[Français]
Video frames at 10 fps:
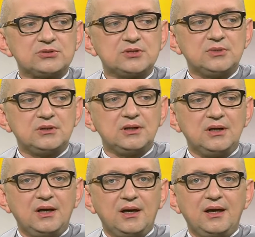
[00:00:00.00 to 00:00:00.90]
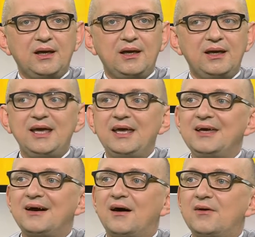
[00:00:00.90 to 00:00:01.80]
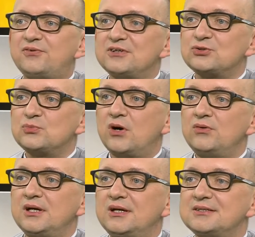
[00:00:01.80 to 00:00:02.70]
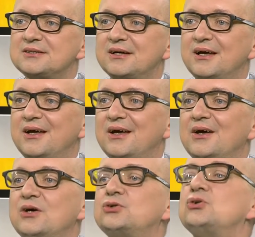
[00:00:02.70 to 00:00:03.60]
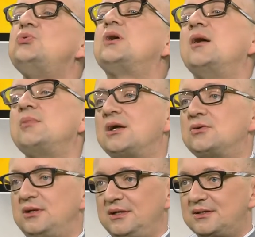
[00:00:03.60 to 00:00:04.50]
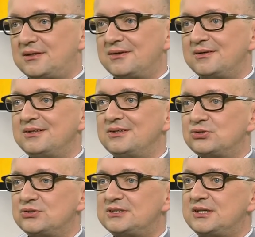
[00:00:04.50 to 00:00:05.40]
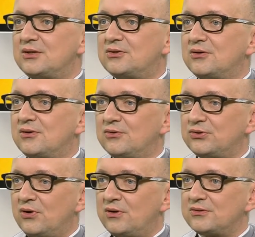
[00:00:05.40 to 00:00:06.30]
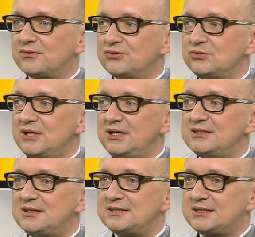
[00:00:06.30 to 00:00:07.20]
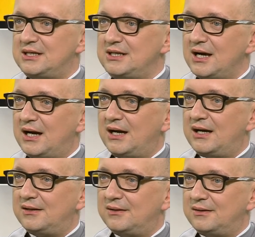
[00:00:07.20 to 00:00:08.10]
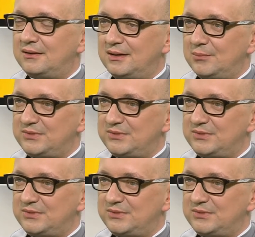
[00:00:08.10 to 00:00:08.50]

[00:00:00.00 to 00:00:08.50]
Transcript: brusquement et en face de moi une église. Je suis quand même catholique. Je sais que quand on rentre dans une église, ce qu'il y a, euh, la